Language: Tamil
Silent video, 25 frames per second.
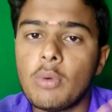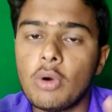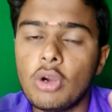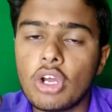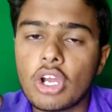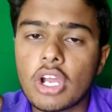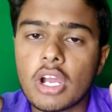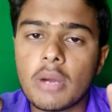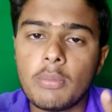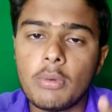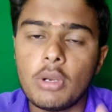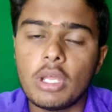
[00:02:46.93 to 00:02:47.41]

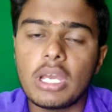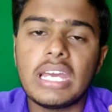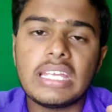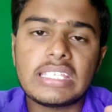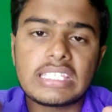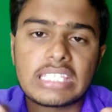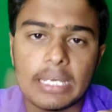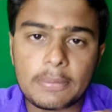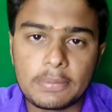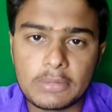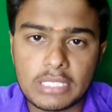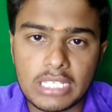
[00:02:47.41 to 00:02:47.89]
முழுக்க
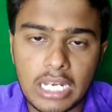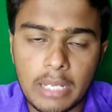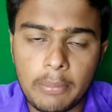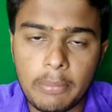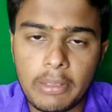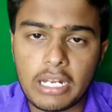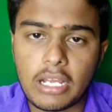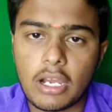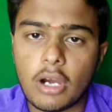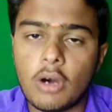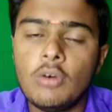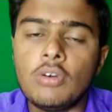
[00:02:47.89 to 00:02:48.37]
முழுக்க
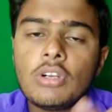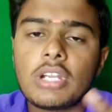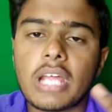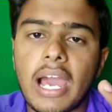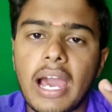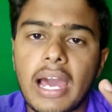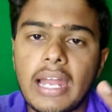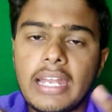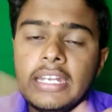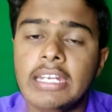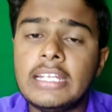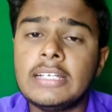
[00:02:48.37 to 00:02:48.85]
சப்ஸ்கிரைபர் கவுண்ட்
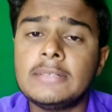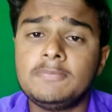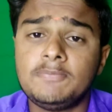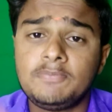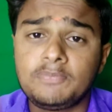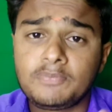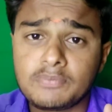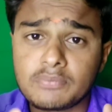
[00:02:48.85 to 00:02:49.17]
அண்டு